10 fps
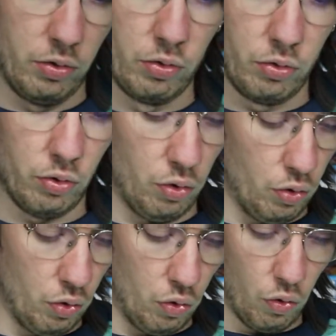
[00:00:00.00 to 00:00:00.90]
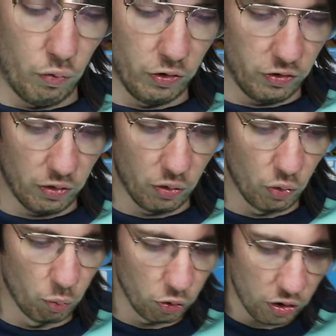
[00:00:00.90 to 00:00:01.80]
Donc euh, on va essayer de
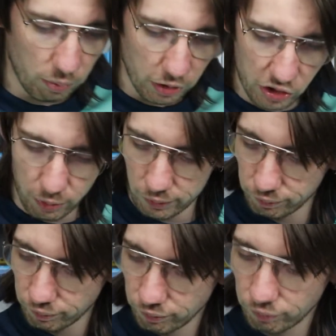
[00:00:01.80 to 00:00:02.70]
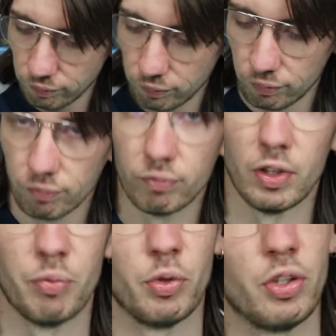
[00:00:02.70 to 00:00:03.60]
monter le bâtiment.
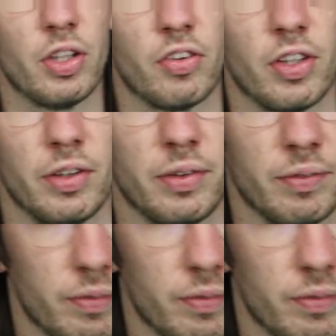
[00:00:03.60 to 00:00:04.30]
La petite accélérée.